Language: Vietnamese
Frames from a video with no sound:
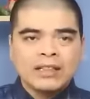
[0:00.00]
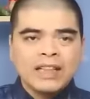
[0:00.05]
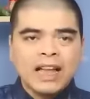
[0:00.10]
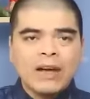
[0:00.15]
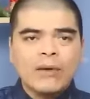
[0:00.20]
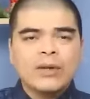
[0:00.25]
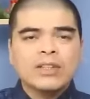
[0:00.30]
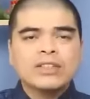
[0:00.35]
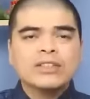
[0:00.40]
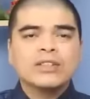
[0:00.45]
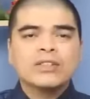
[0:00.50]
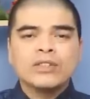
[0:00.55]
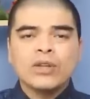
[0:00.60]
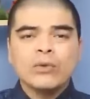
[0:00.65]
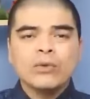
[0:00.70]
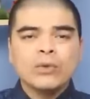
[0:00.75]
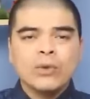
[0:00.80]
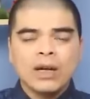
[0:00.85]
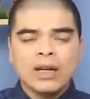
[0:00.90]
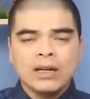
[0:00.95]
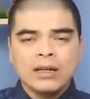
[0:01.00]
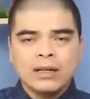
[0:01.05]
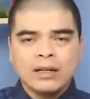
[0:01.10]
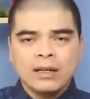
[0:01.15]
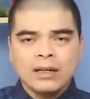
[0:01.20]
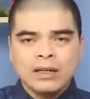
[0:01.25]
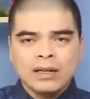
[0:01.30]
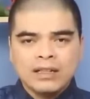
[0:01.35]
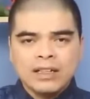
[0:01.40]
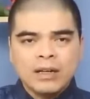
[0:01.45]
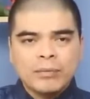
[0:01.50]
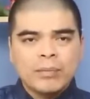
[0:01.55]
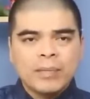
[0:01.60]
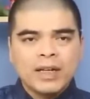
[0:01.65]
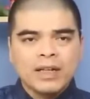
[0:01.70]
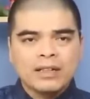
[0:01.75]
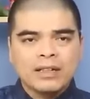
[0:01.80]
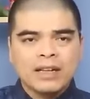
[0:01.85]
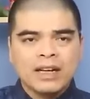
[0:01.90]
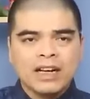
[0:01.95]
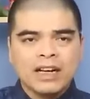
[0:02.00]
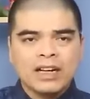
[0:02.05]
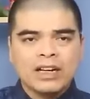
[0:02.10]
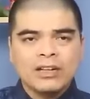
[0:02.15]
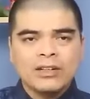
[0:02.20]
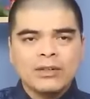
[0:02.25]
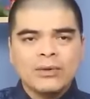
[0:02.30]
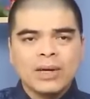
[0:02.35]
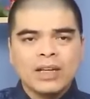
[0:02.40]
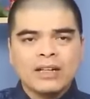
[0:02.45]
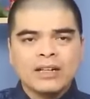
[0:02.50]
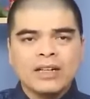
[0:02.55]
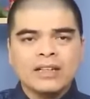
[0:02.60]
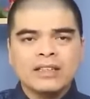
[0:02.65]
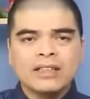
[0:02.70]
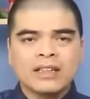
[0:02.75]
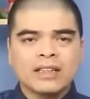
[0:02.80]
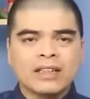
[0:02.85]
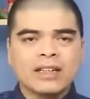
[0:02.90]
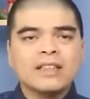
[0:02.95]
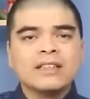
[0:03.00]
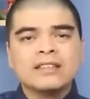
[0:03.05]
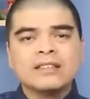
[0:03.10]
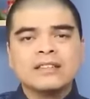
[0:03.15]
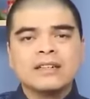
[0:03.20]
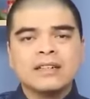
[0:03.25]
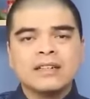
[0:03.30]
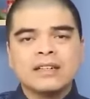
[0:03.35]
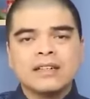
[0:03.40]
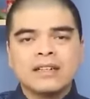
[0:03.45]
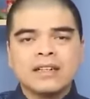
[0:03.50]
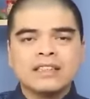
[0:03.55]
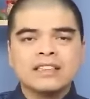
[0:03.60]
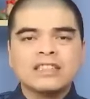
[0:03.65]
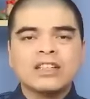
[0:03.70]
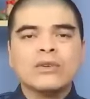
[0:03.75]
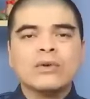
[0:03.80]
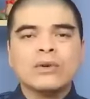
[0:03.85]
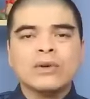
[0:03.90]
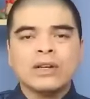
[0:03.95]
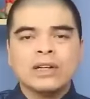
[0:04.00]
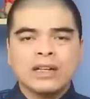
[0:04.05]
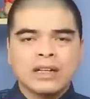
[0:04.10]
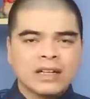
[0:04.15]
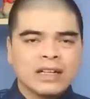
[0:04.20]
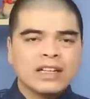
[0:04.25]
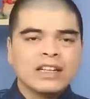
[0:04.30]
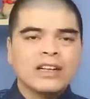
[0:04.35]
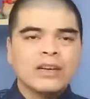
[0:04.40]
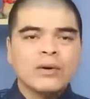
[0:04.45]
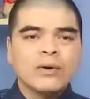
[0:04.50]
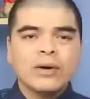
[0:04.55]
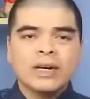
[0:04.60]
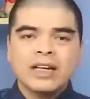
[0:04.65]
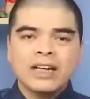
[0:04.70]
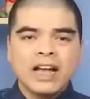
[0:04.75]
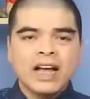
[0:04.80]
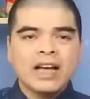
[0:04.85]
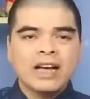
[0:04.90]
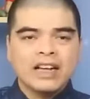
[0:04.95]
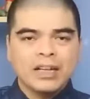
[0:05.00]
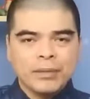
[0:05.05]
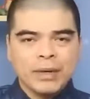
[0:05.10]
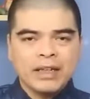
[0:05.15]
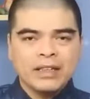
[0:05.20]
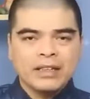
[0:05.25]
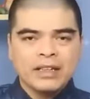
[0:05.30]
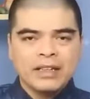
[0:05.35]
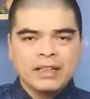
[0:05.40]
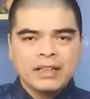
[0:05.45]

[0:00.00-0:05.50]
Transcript: tạo cái sự thông thoáng đặc biệt là các loại cây như là cây dương cây dâu cây liễu cây đa cây bách